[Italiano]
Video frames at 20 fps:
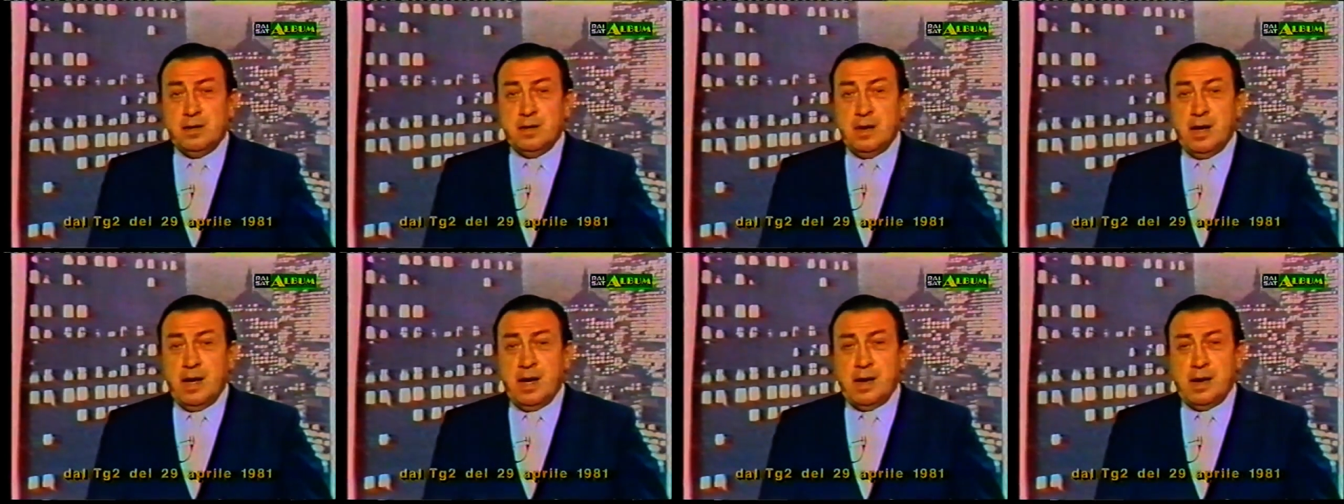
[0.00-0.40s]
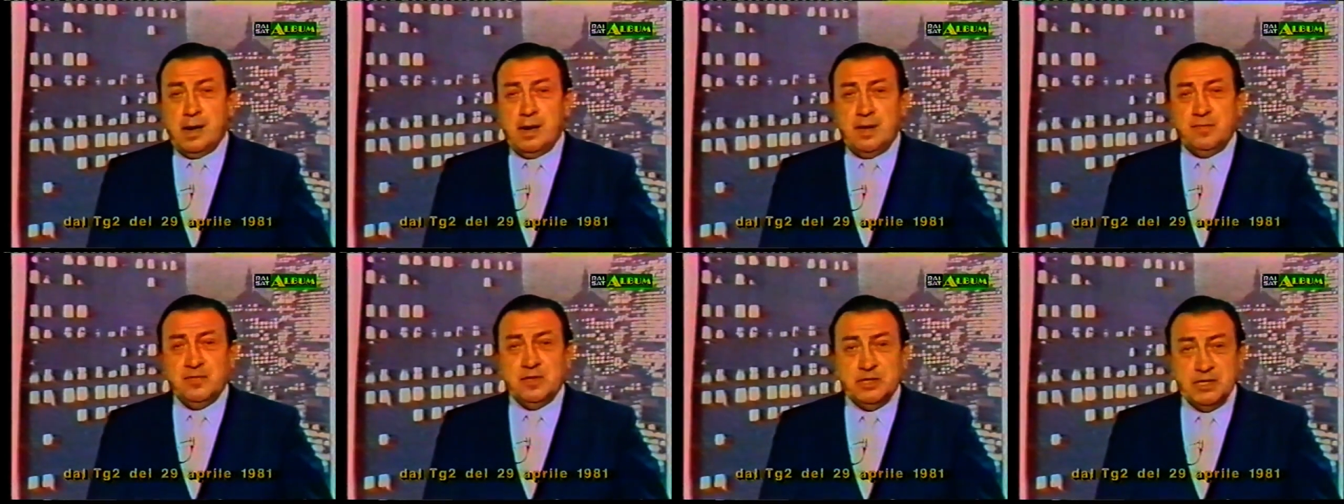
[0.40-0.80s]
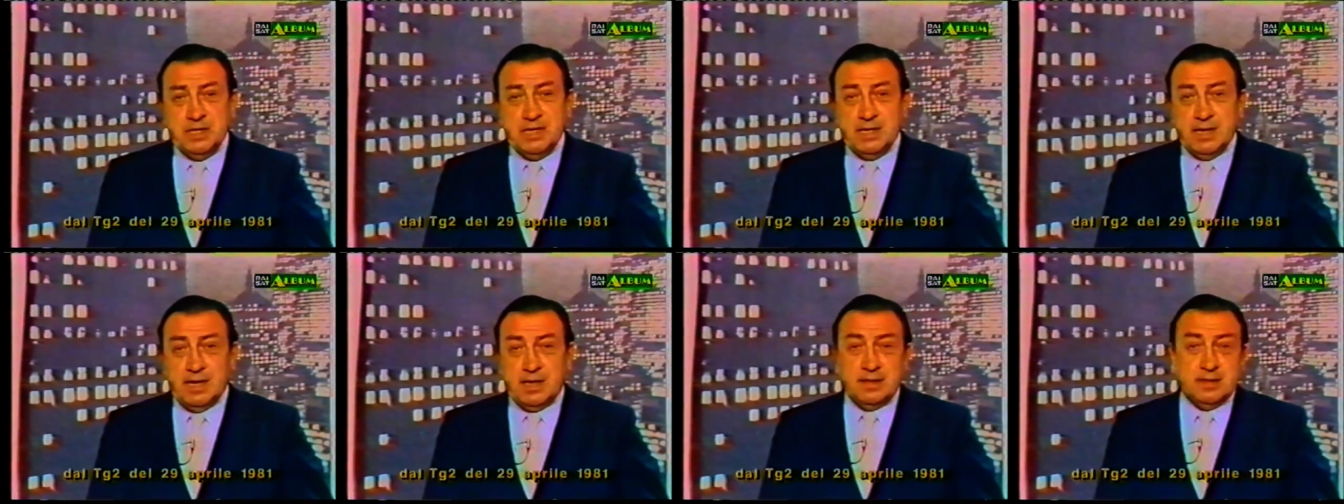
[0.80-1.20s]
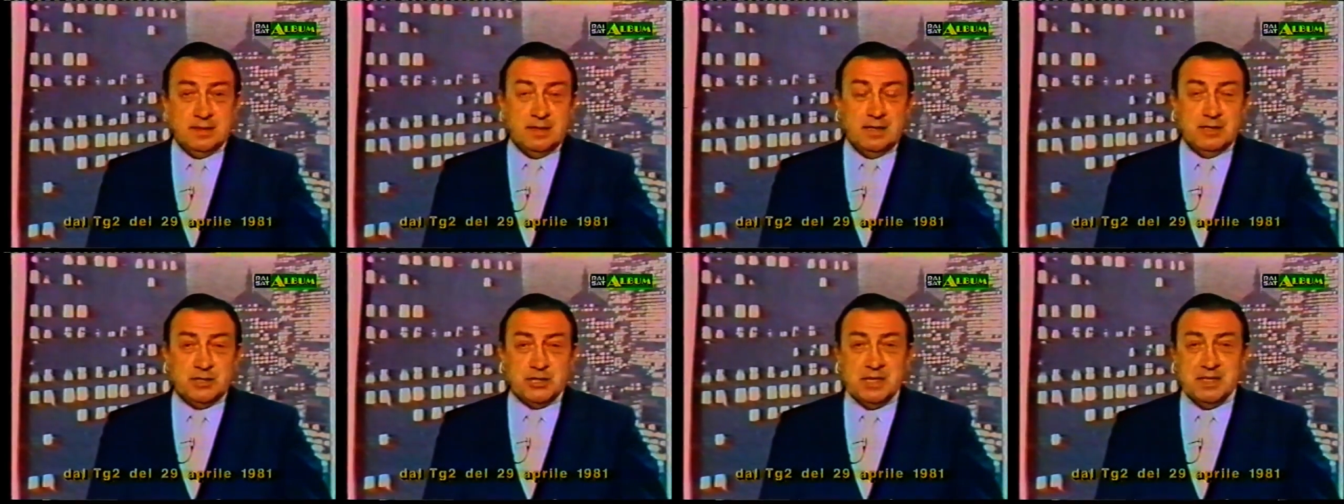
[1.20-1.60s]
alla vigilia
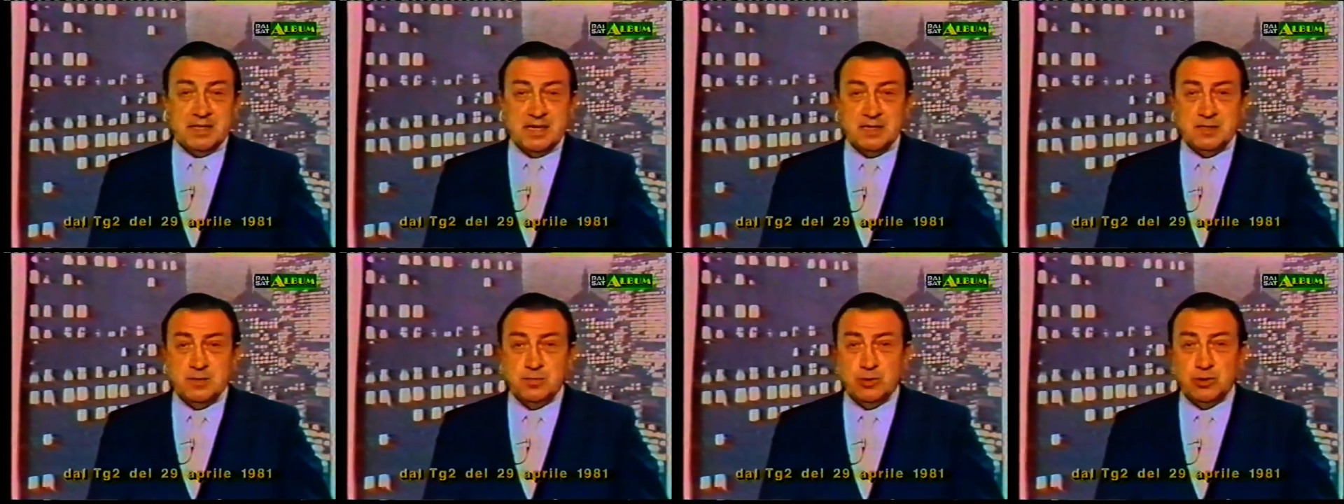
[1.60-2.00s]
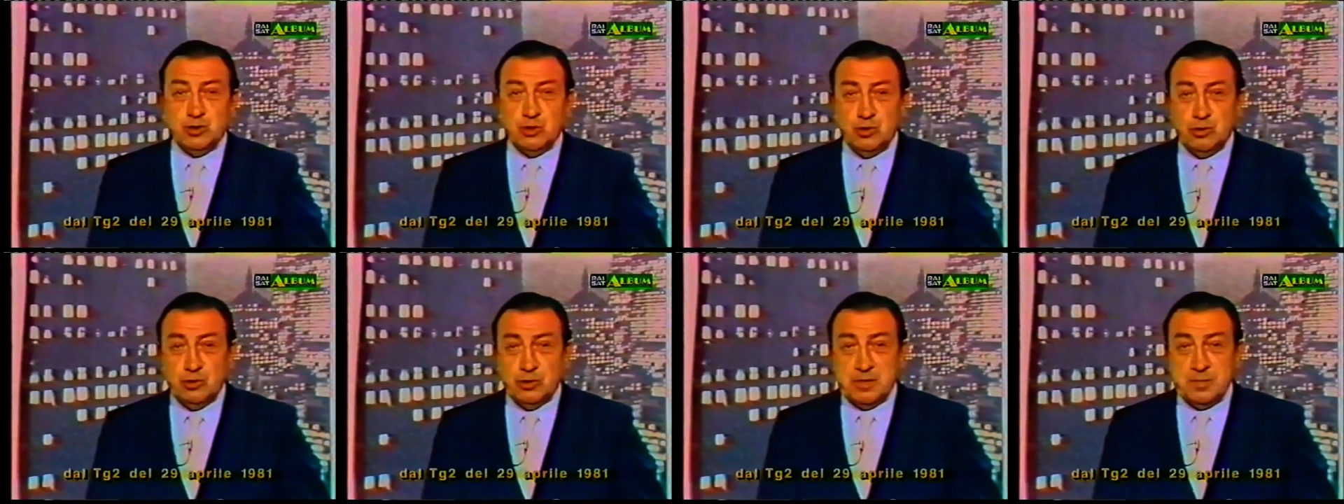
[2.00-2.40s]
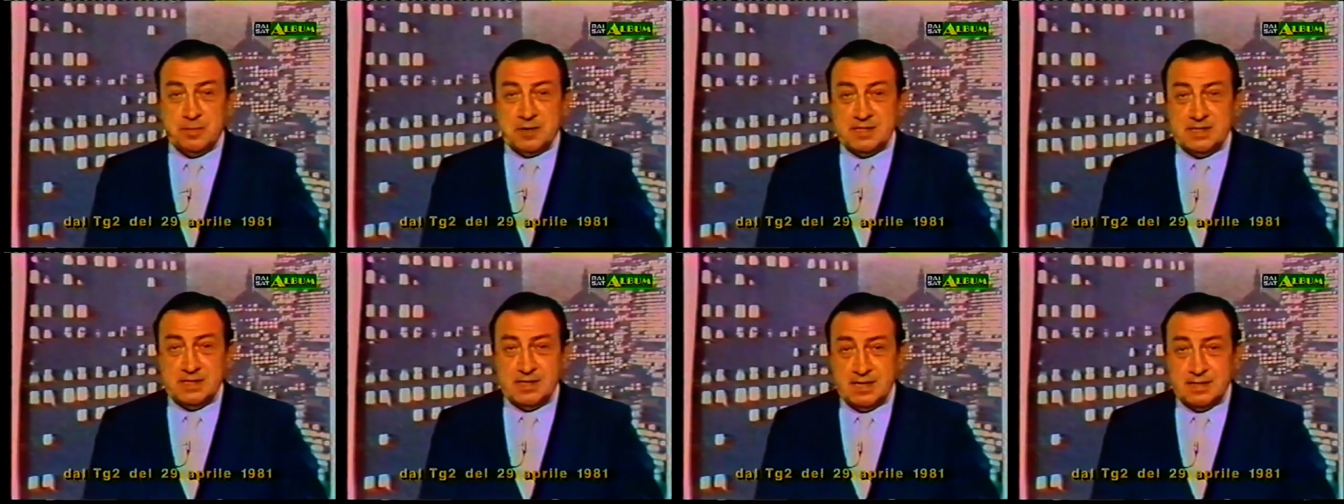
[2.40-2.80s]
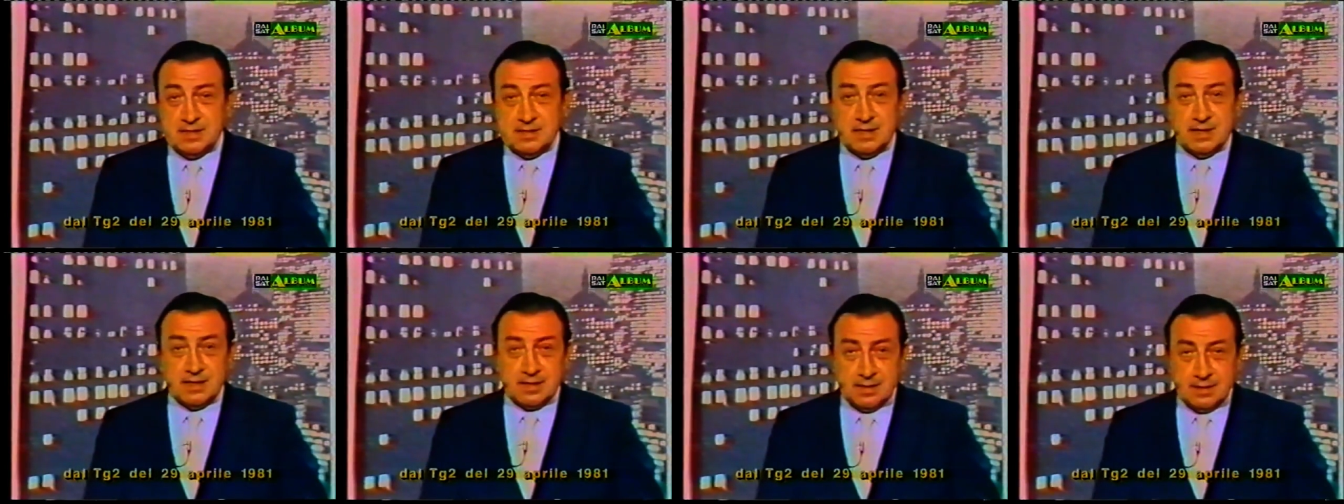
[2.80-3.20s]
del centesimo giorno di
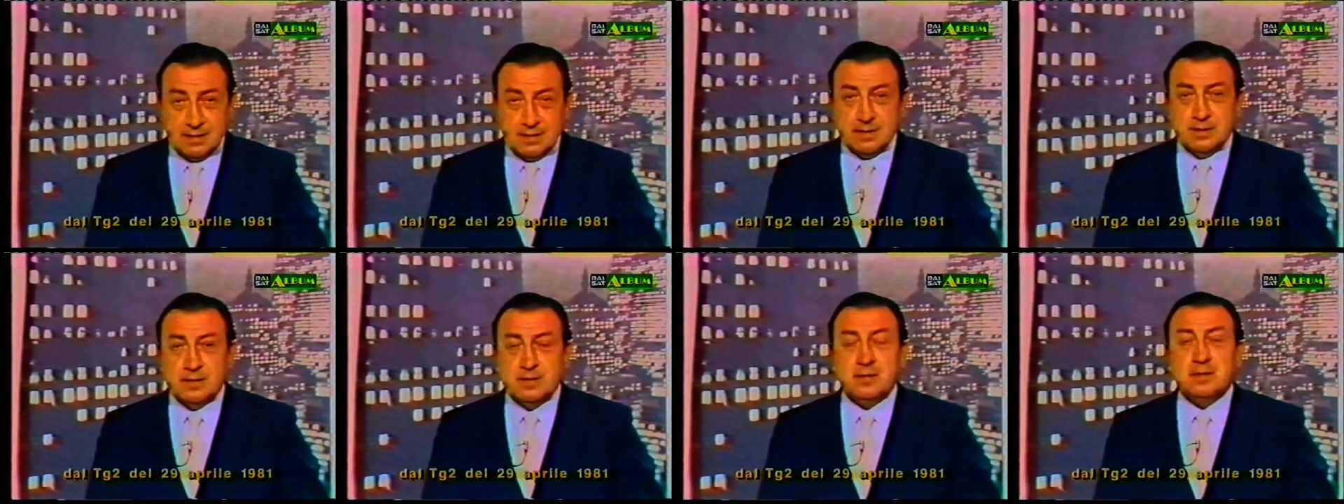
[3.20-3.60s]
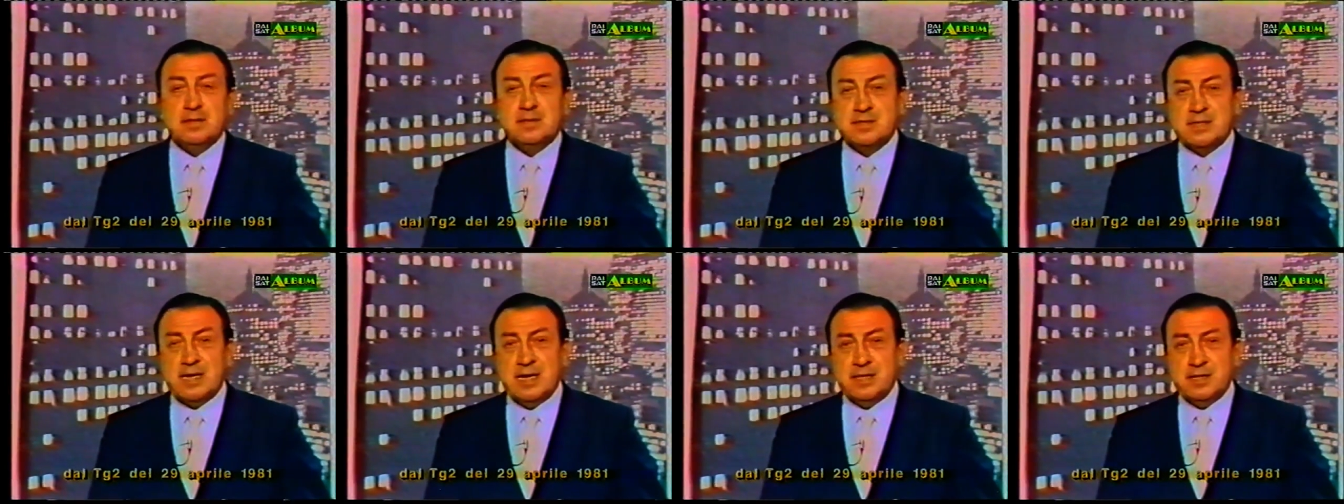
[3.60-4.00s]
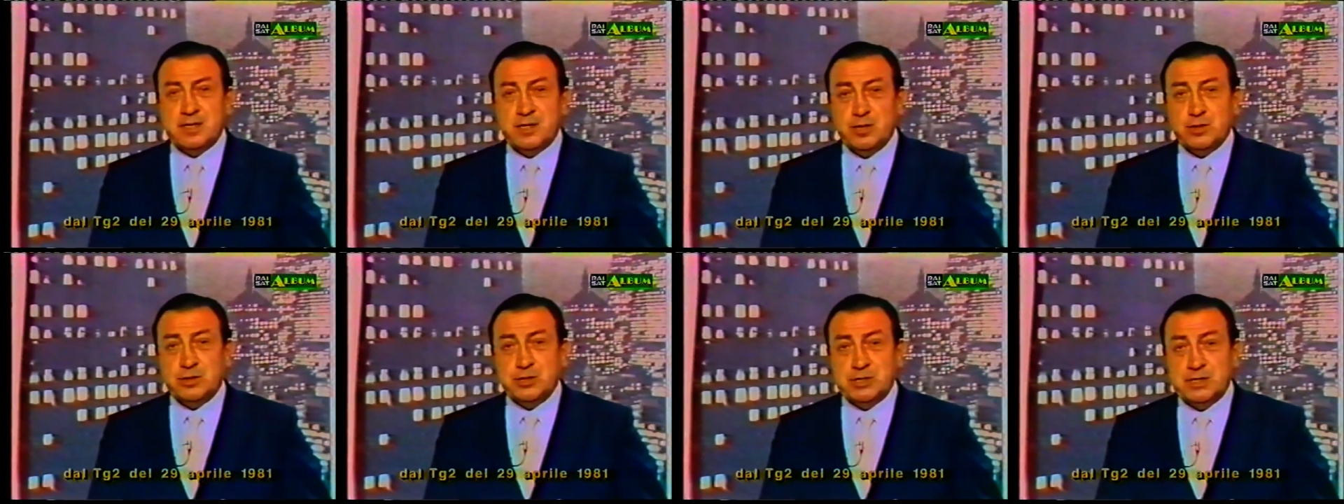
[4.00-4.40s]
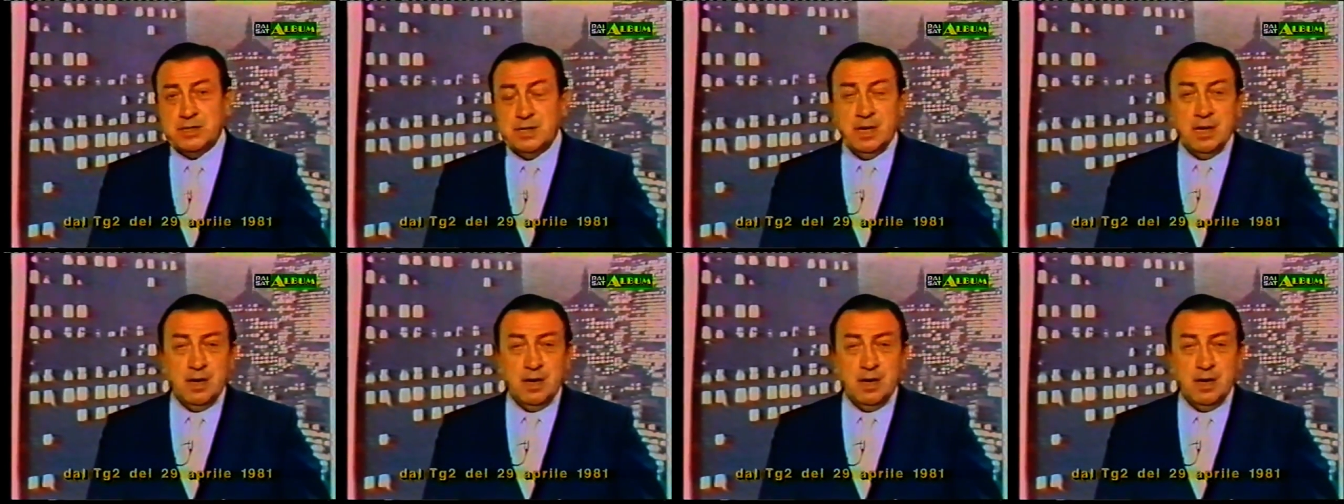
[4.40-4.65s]
presidenza che scade oggi,